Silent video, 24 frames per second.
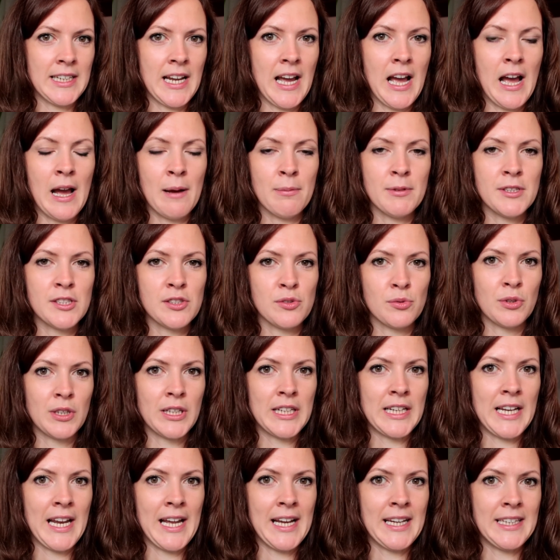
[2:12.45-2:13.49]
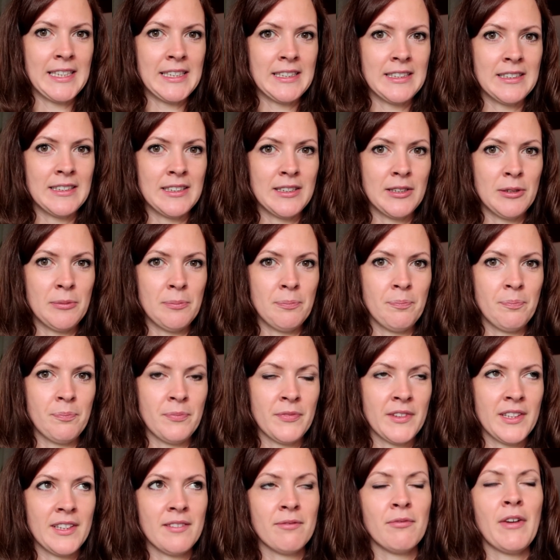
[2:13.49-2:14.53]
da habe ich so einen kleinen
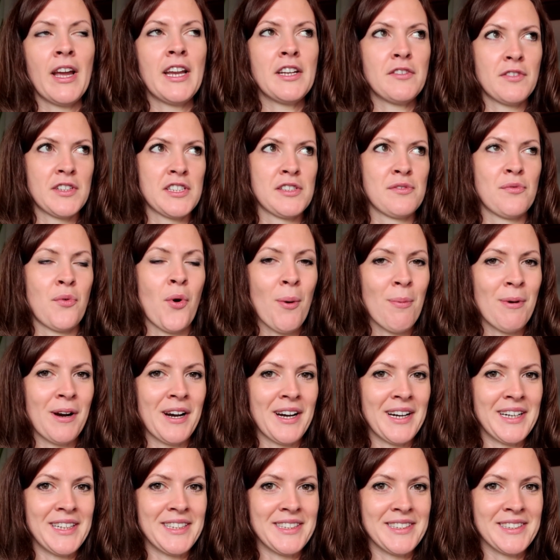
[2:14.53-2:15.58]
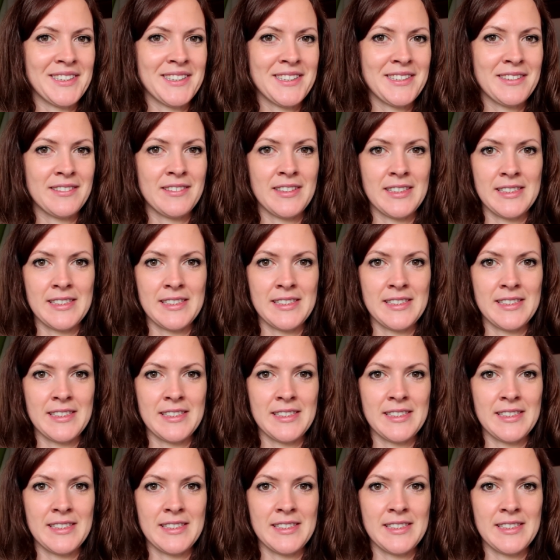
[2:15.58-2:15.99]
ähm, etwas vorbereitet.